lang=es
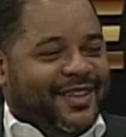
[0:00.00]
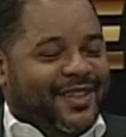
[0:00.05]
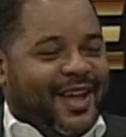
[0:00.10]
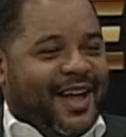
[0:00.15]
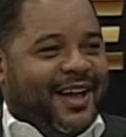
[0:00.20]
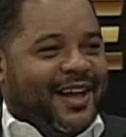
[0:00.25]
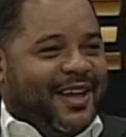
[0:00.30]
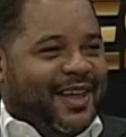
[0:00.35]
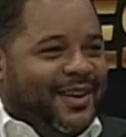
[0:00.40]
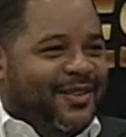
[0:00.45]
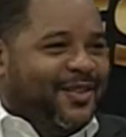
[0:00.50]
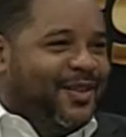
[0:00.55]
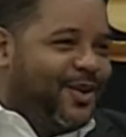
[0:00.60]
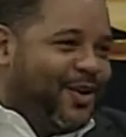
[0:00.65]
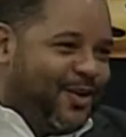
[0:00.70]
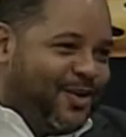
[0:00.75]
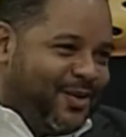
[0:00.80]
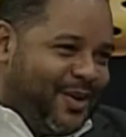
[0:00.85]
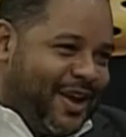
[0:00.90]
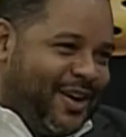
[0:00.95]
Aquí el
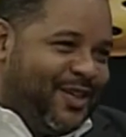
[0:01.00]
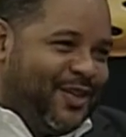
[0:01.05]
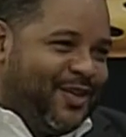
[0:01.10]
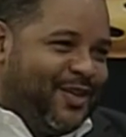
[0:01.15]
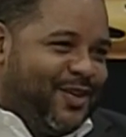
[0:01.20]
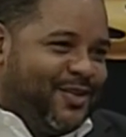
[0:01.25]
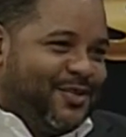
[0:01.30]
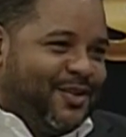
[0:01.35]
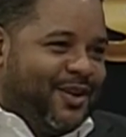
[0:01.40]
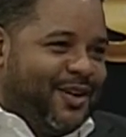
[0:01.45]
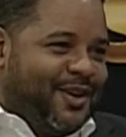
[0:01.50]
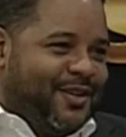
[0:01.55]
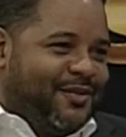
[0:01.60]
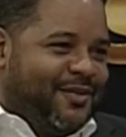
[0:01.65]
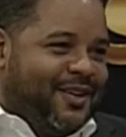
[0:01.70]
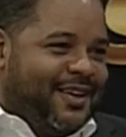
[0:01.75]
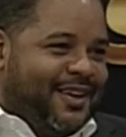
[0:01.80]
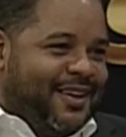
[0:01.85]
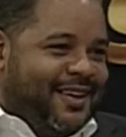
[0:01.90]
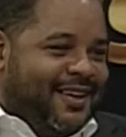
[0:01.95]
único lugar donde yo soy
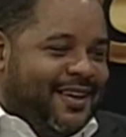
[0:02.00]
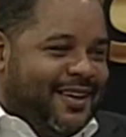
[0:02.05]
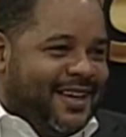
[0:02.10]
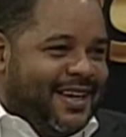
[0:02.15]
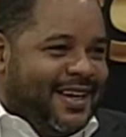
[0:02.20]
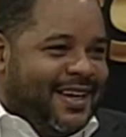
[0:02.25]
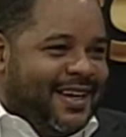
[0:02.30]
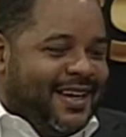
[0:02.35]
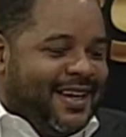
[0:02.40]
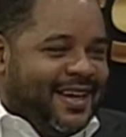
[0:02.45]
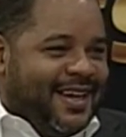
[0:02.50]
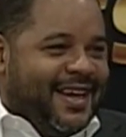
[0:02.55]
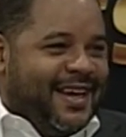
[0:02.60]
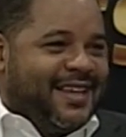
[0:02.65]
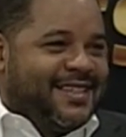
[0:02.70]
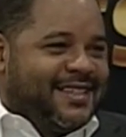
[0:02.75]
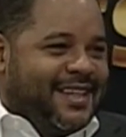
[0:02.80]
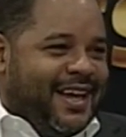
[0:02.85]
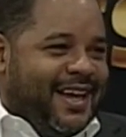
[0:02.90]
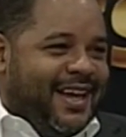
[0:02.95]
jefe. No, no.
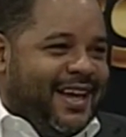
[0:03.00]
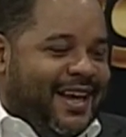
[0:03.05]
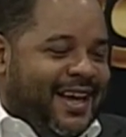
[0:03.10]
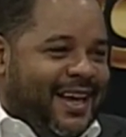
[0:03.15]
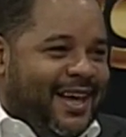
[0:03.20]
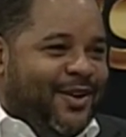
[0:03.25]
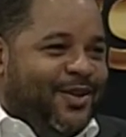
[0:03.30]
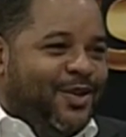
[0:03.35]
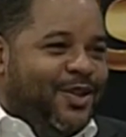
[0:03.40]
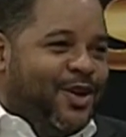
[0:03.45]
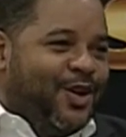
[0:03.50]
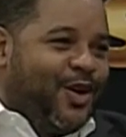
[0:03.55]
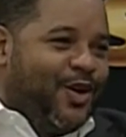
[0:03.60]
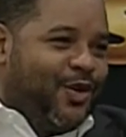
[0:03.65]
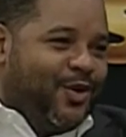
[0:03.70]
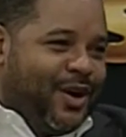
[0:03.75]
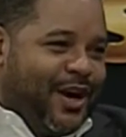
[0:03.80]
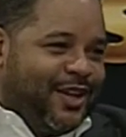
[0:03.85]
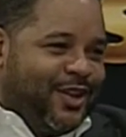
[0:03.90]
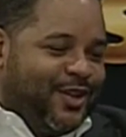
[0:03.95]
Bueno, aquí, aquí, El único
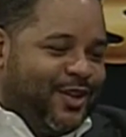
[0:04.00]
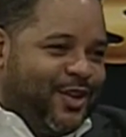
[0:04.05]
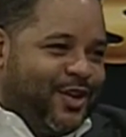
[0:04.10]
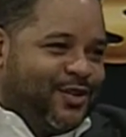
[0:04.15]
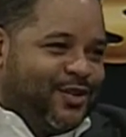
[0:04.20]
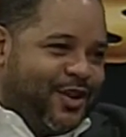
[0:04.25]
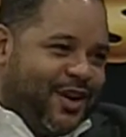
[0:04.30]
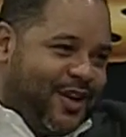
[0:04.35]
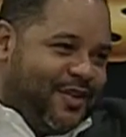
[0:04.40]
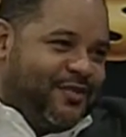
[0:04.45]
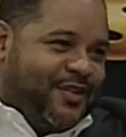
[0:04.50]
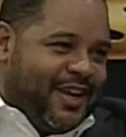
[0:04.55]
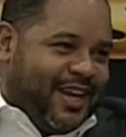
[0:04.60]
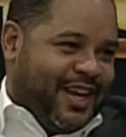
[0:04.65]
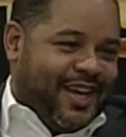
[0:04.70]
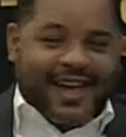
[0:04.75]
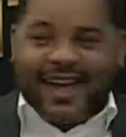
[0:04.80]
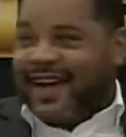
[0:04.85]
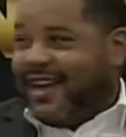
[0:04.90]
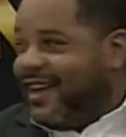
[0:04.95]
lugar donde yo soy jefe.
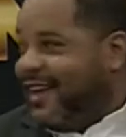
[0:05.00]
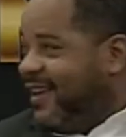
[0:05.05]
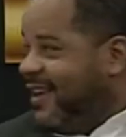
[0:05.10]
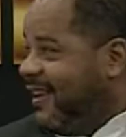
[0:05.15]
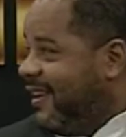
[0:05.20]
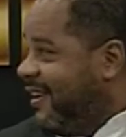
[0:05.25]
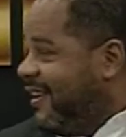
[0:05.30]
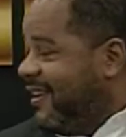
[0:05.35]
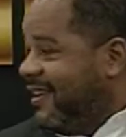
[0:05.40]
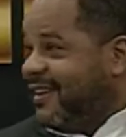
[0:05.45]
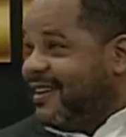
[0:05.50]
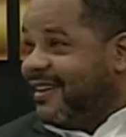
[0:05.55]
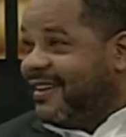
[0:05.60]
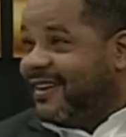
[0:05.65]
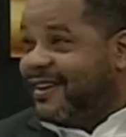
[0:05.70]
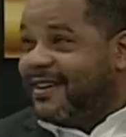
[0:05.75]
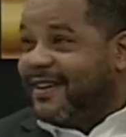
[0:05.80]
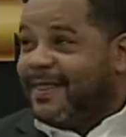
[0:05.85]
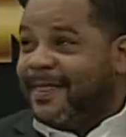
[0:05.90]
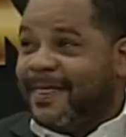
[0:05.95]
Aquí, lo eres,
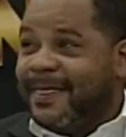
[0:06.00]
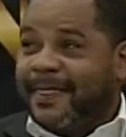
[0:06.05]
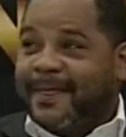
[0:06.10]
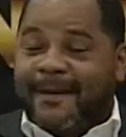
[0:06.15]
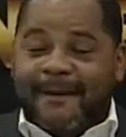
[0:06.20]
pero,